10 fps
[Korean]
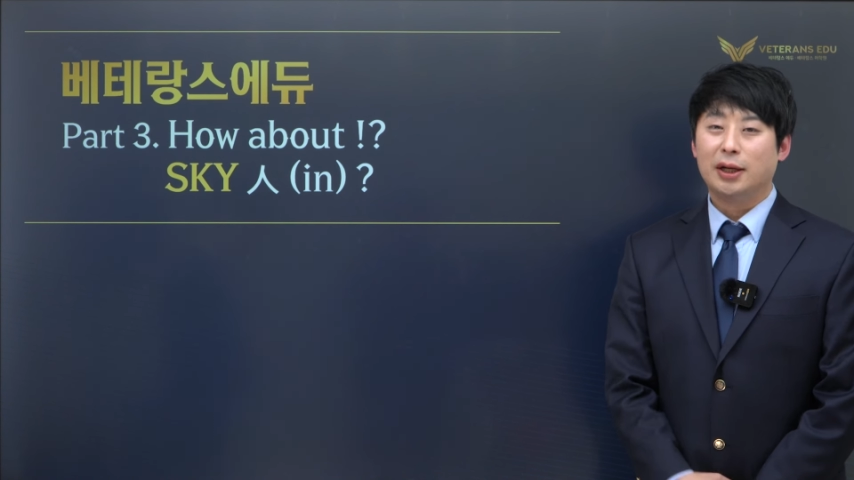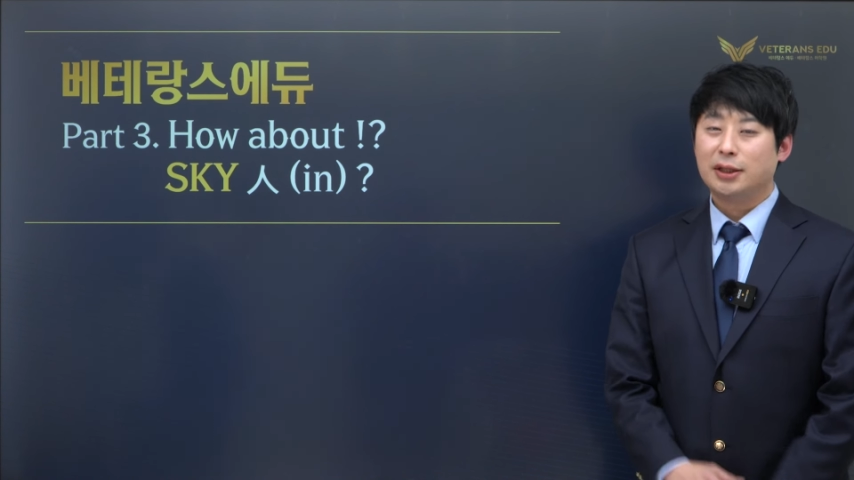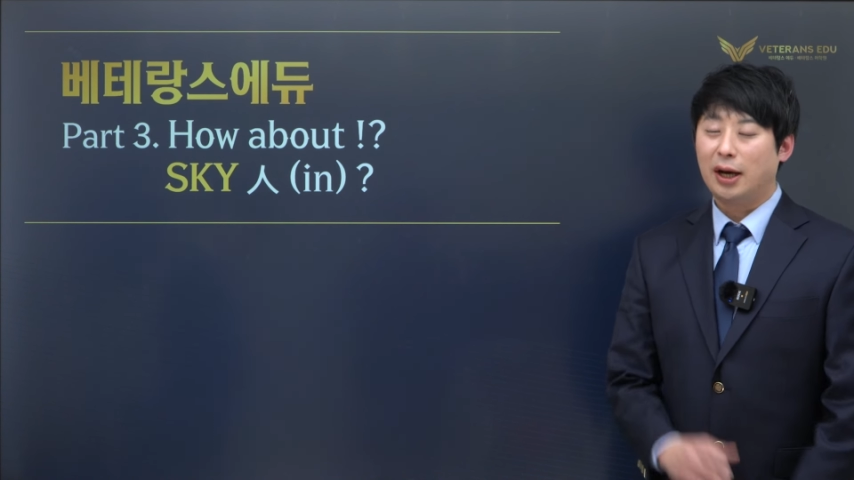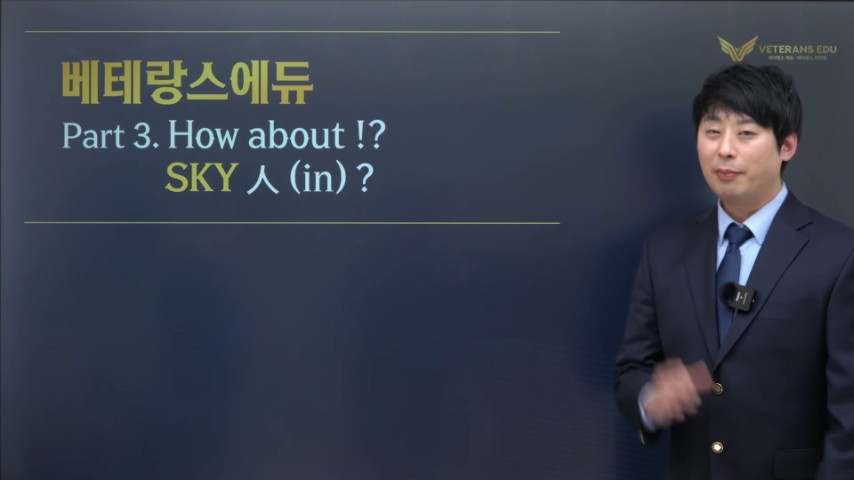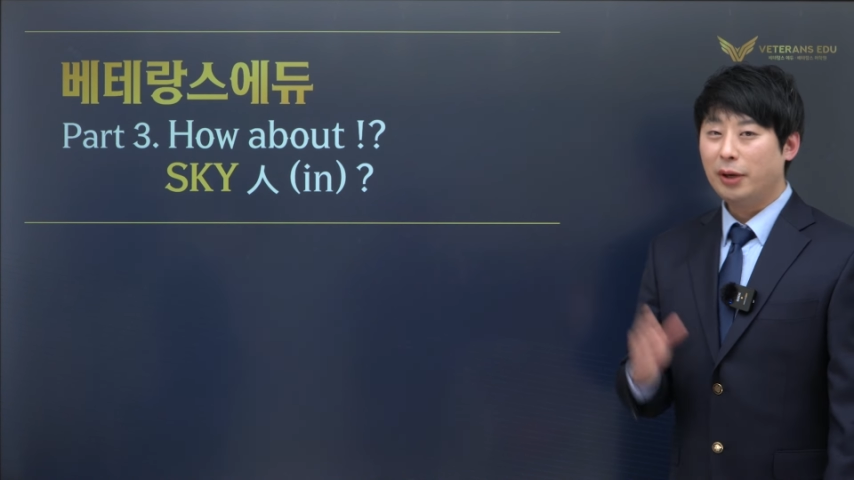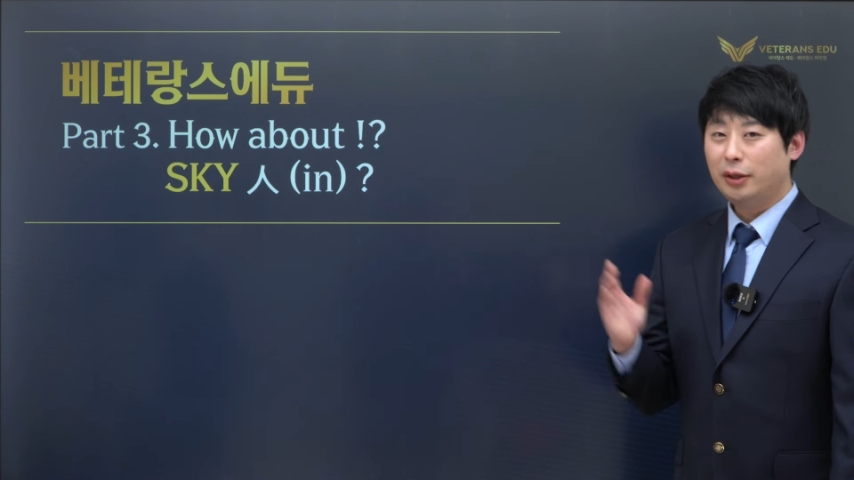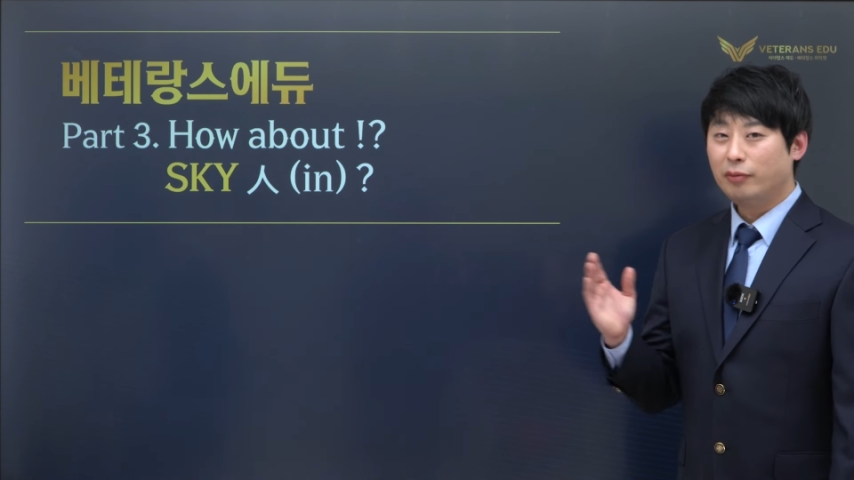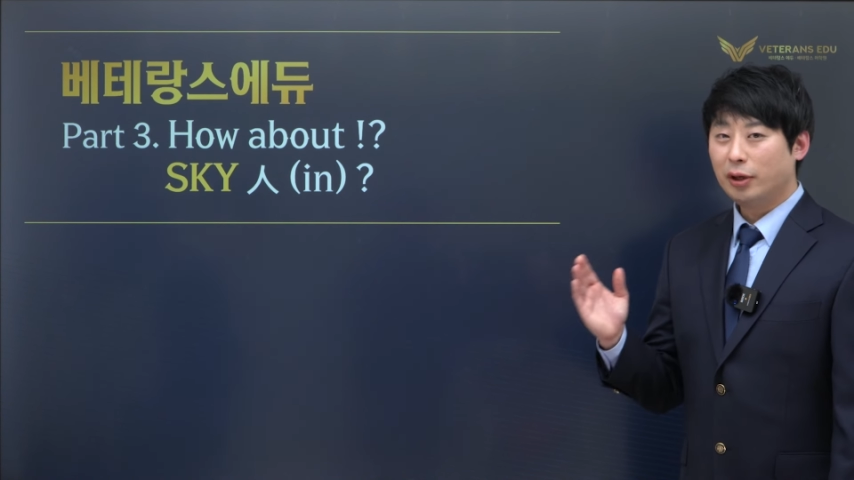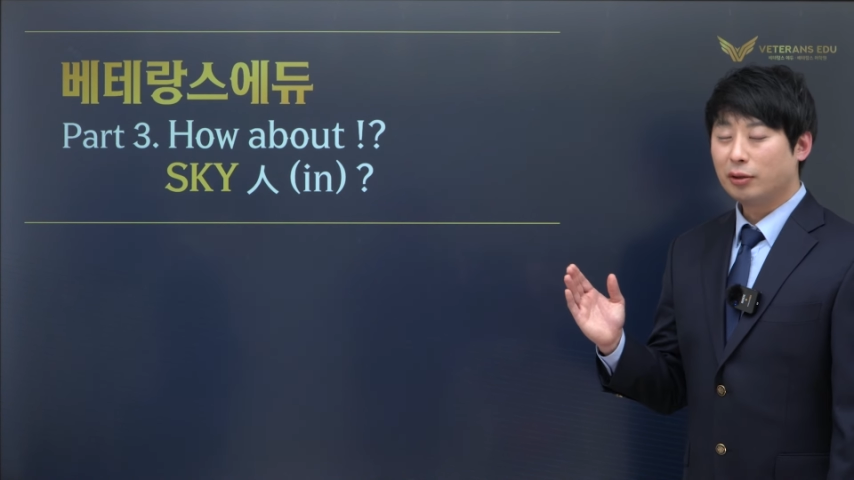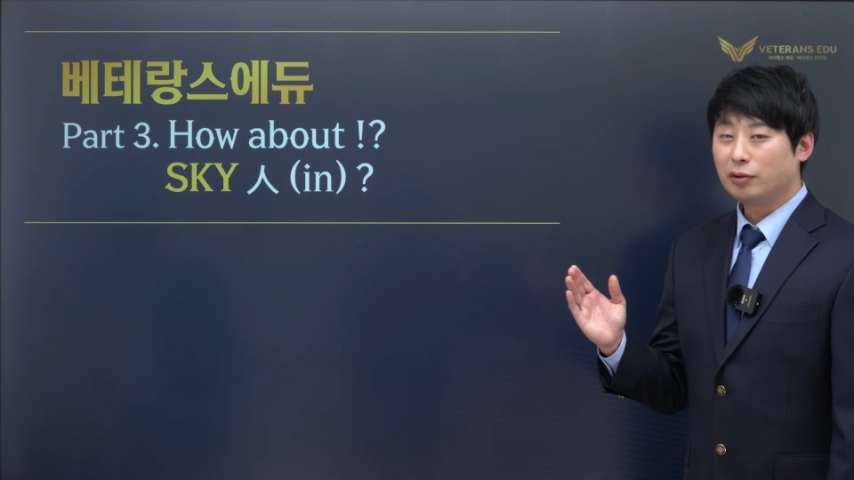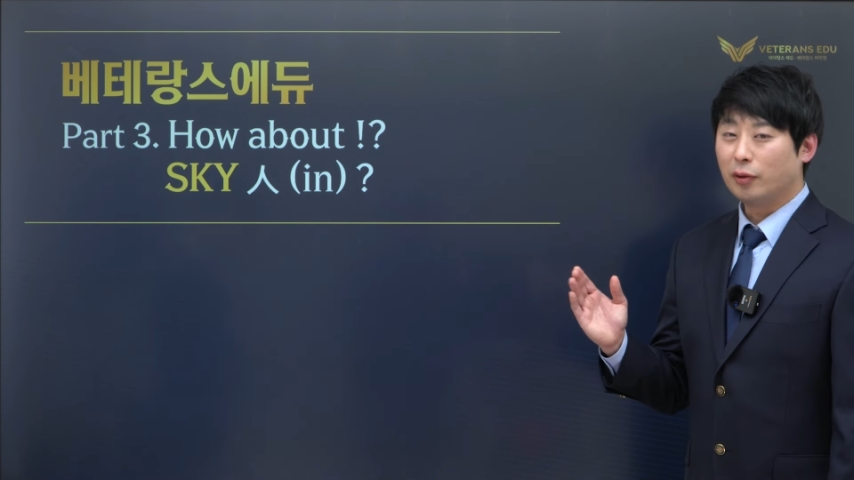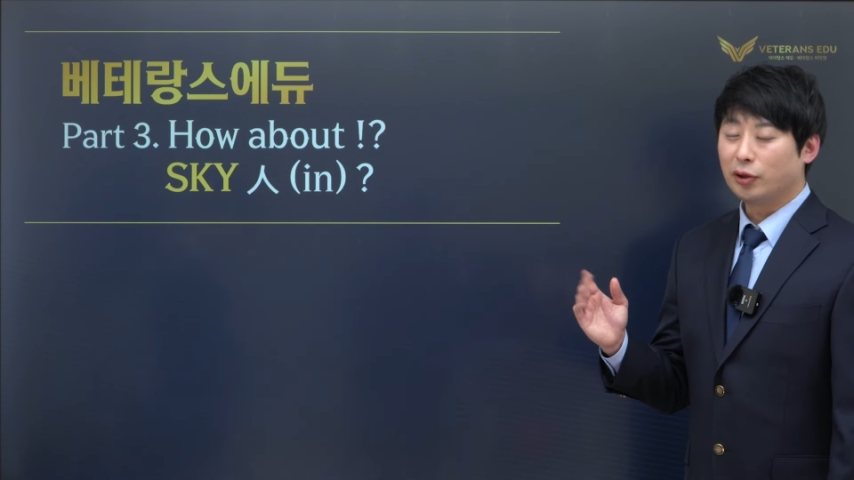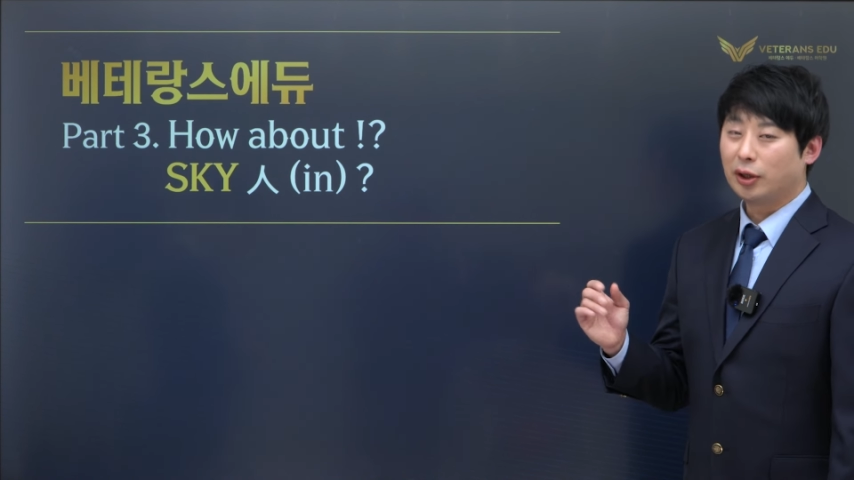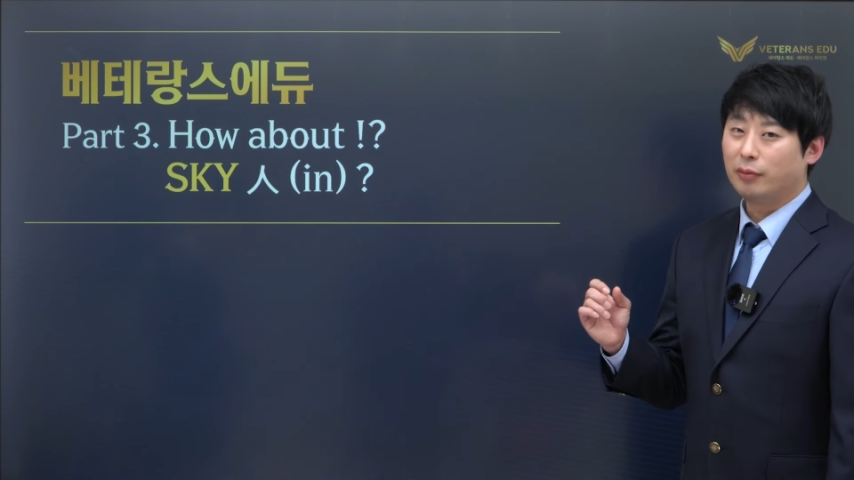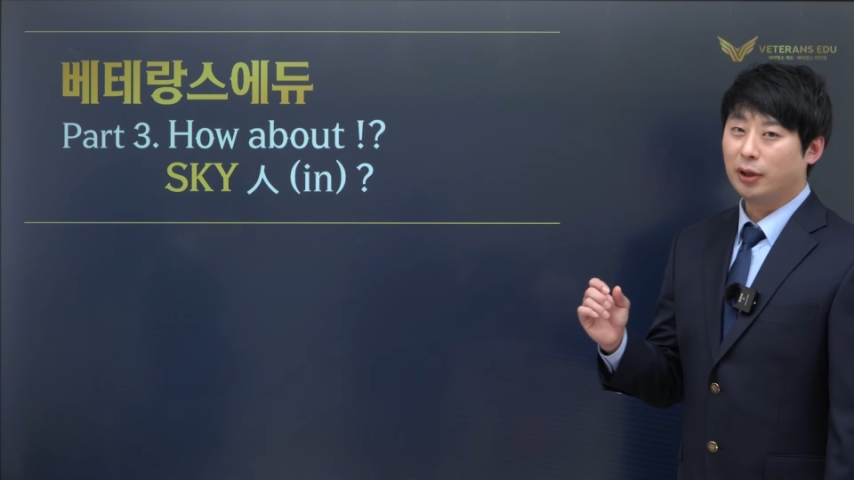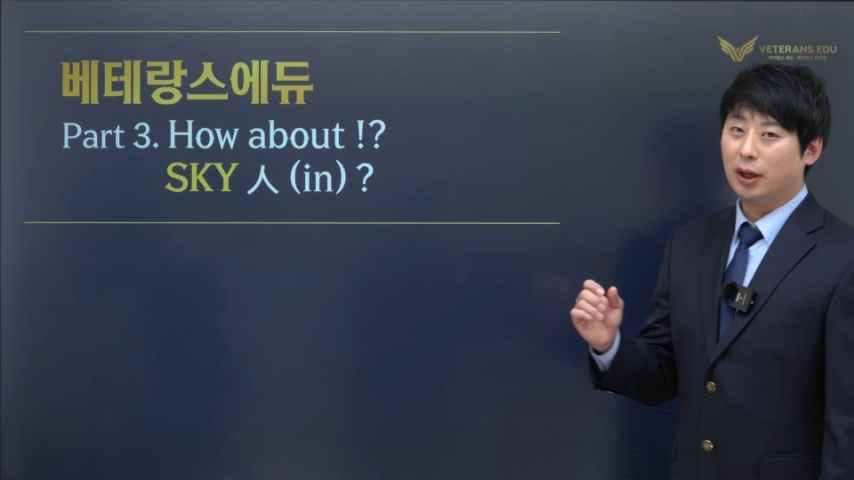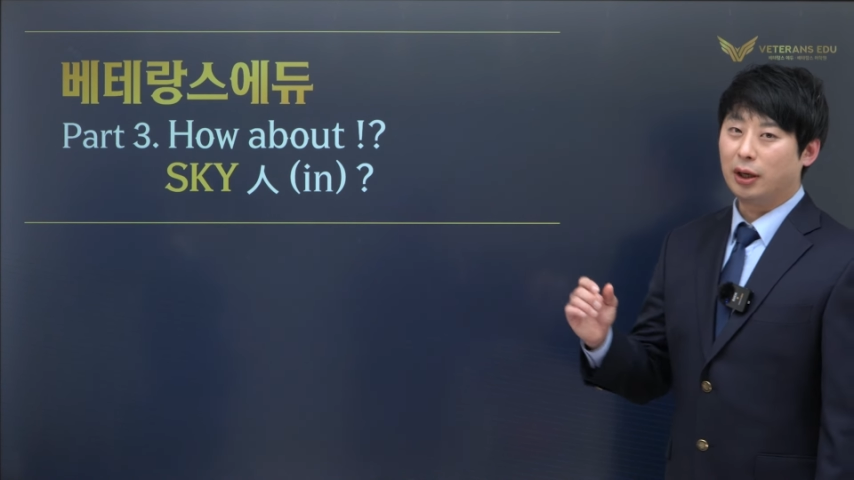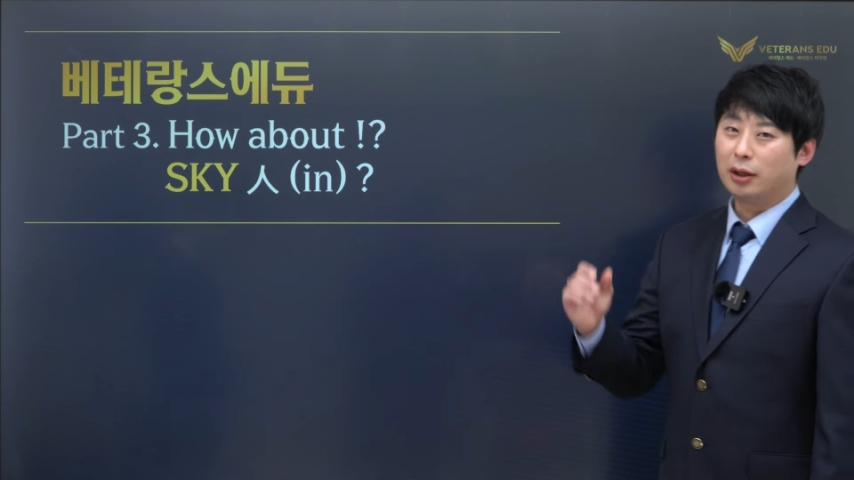자, 앞에 2부에서 좀 어땠습니까?